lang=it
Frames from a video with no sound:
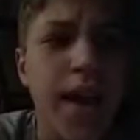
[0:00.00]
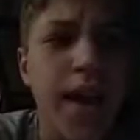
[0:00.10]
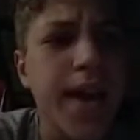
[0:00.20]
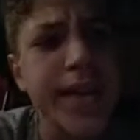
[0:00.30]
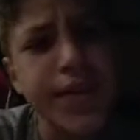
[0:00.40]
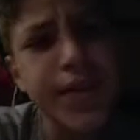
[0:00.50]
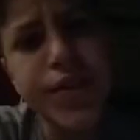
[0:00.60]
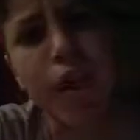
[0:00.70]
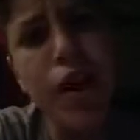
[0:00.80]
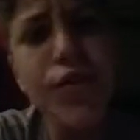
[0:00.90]
Ciao a tutti
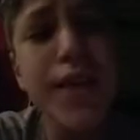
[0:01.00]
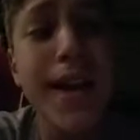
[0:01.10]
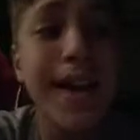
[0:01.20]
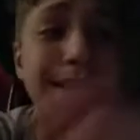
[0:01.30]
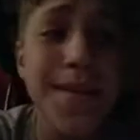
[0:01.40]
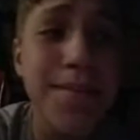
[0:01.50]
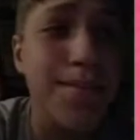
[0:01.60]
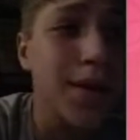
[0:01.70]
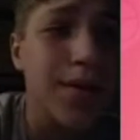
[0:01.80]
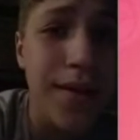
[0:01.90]
ragazzi, benvenuti in
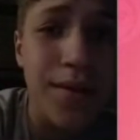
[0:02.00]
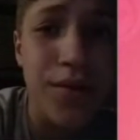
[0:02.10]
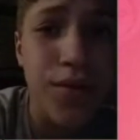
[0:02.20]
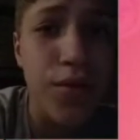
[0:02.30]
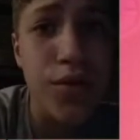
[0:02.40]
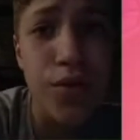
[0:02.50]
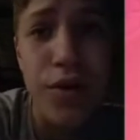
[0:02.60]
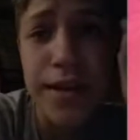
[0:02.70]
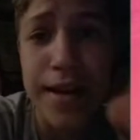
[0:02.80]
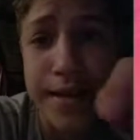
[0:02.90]
questo nuovo video, sono Andrea
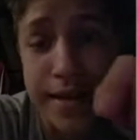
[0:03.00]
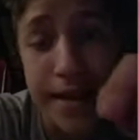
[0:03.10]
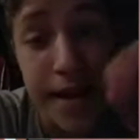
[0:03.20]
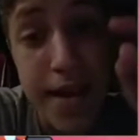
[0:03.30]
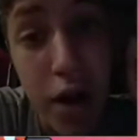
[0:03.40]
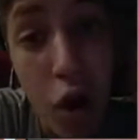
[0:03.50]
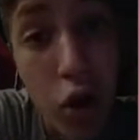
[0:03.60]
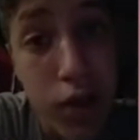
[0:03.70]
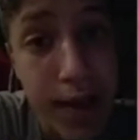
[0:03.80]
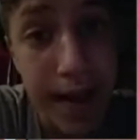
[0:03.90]
Slayer Oggi
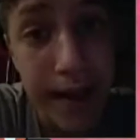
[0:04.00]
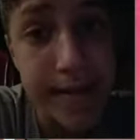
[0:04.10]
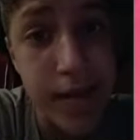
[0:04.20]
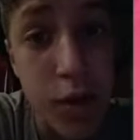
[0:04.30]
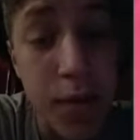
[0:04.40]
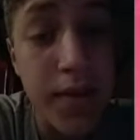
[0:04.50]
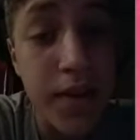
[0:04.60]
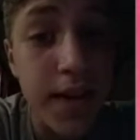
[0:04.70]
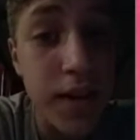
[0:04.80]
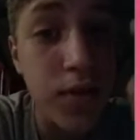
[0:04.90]
ragazzi, come avete letto dal
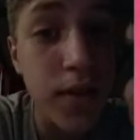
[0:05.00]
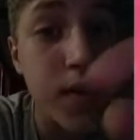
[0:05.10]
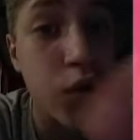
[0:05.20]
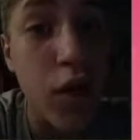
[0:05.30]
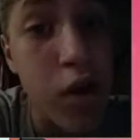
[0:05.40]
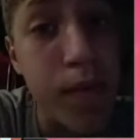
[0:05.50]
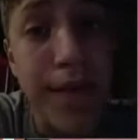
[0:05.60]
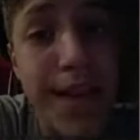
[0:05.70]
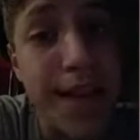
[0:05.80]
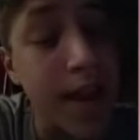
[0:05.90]
titolo e come vedete
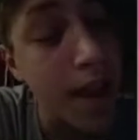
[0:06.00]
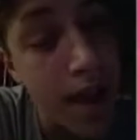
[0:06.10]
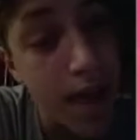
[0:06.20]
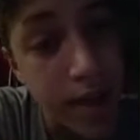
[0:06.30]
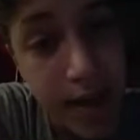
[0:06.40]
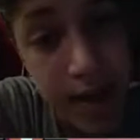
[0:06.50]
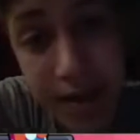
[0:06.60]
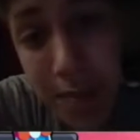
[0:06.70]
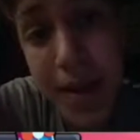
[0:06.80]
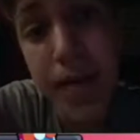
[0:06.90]
nella schermata davanti a
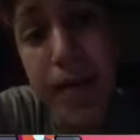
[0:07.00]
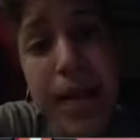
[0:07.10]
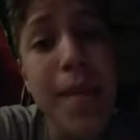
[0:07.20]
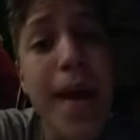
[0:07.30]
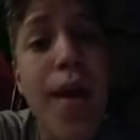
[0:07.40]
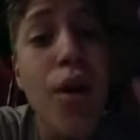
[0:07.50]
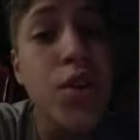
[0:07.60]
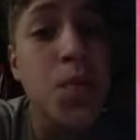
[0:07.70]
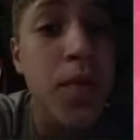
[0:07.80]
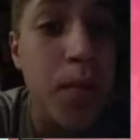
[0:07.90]
me Oggi proviamo
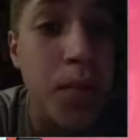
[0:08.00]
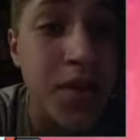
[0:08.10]
semi